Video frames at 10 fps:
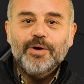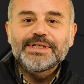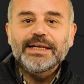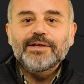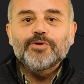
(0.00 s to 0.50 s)

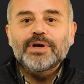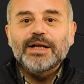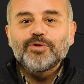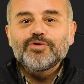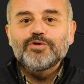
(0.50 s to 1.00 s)
Özetle
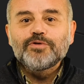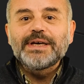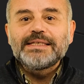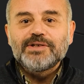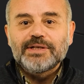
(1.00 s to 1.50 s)
Ronaldoculuk,
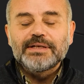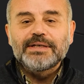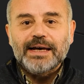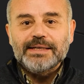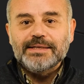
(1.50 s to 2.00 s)
Messi'cilik
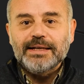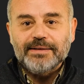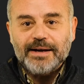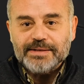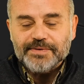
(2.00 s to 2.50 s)
hikayesine
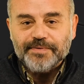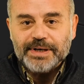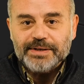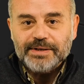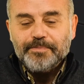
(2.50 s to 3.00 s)
itirazım
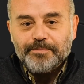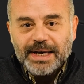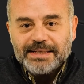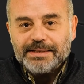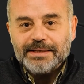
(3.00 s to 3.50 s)
var.
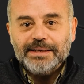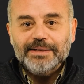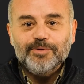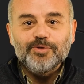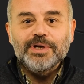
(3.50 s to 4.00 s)
Messi
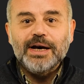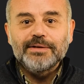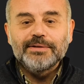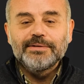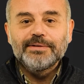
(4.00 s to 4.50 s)

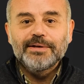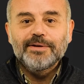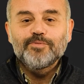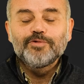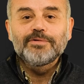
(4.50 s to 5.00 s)
dünyanın
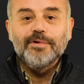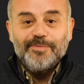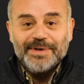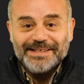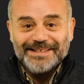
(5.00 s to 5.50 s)
mutlu
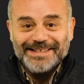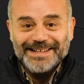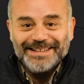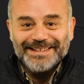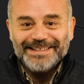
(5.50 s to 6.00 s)
olmasını
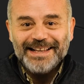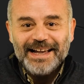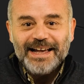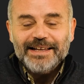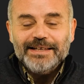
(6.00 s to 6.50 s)
sağladı.
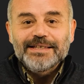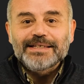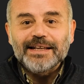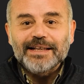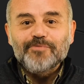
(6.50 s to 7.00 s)

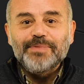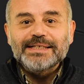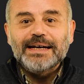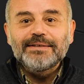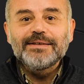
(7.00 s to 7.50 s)
İnsanlar
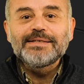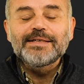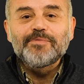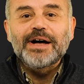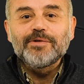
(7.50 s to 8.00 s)
pazartesi
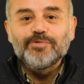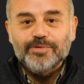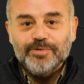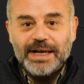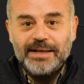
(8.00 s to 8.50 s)
sabahını
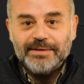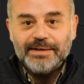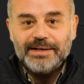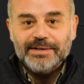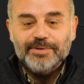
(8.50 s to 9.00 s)
mutlu
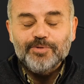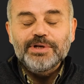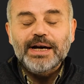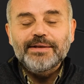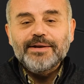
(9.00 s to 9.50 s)
uyandılar.
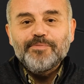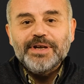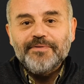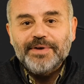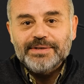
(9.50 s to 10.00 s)
Dünya derin bir
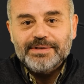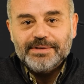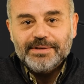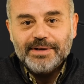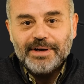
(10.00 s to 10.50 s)
nefes
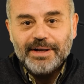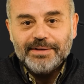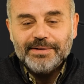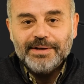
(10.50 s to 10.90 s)
aldı.